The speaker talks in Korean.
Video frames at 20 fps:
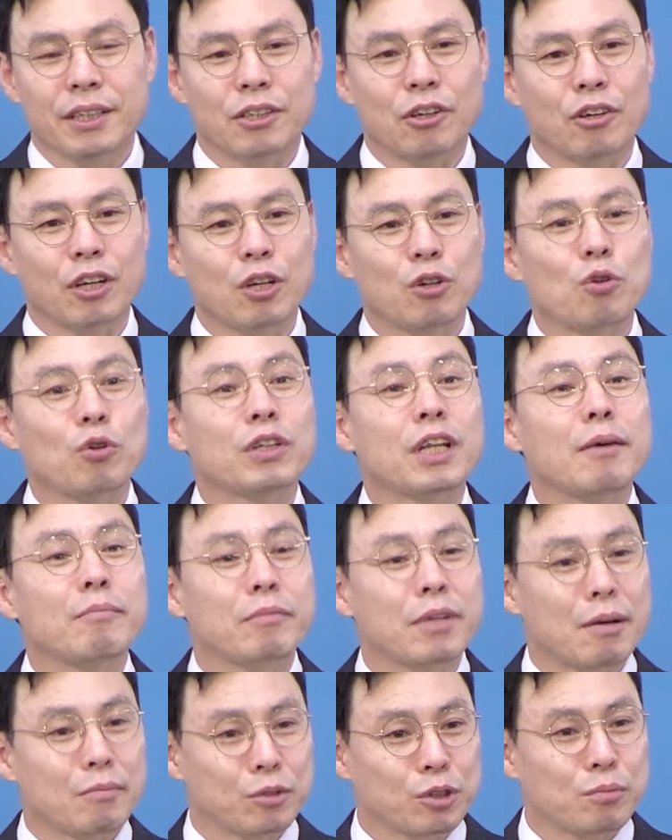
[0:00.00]
여기
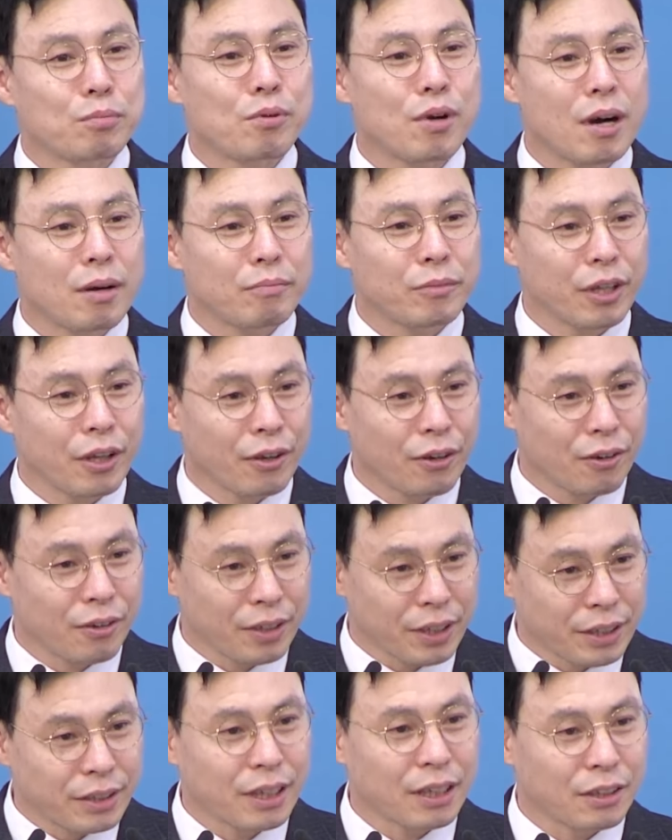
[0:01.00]
로뎀 나무도
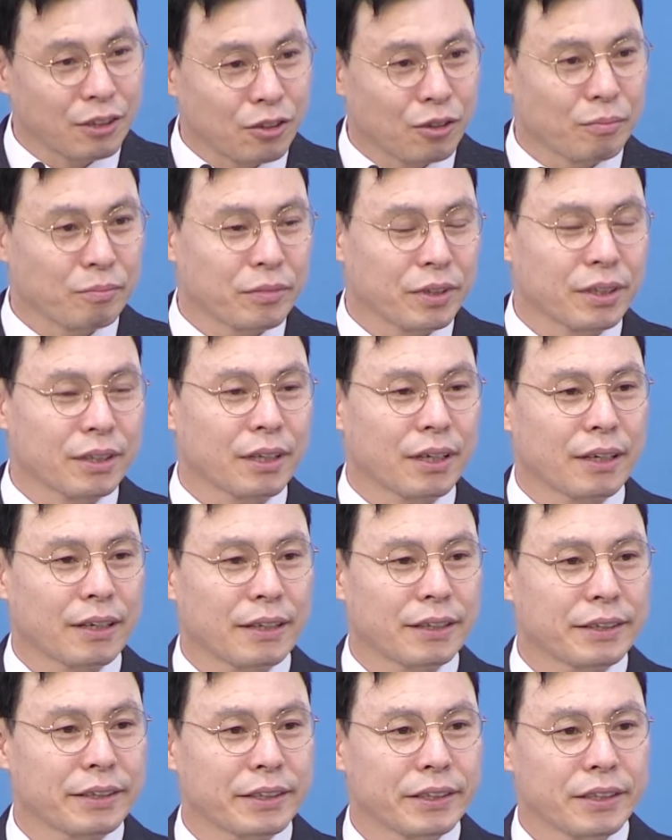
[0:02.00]
포함되어 있다는 겁니다.
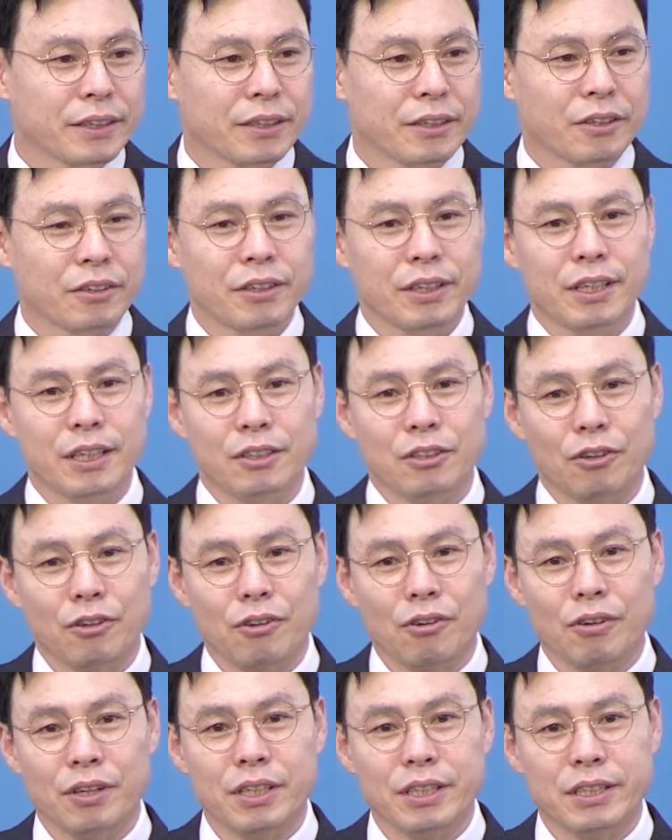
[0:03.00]
그러니까
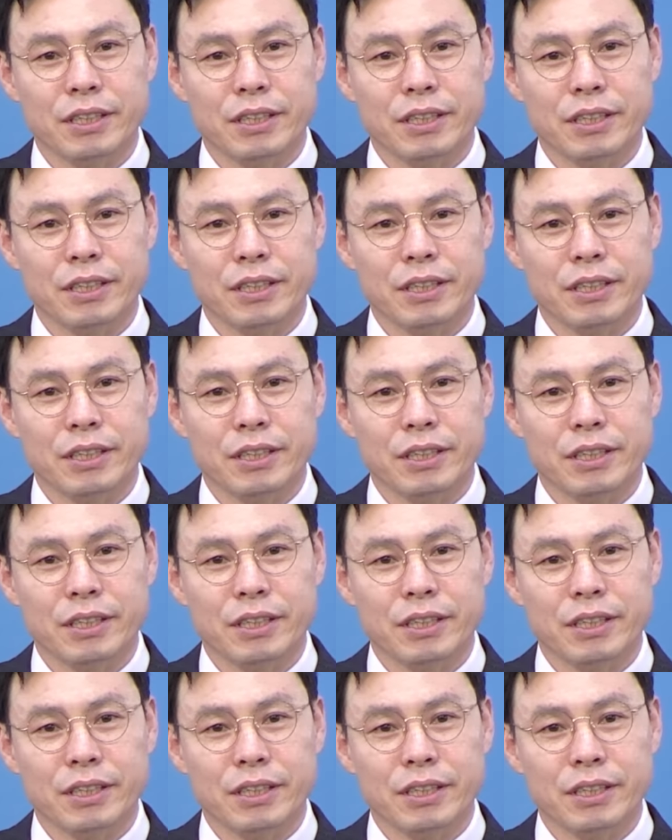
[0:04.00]
성경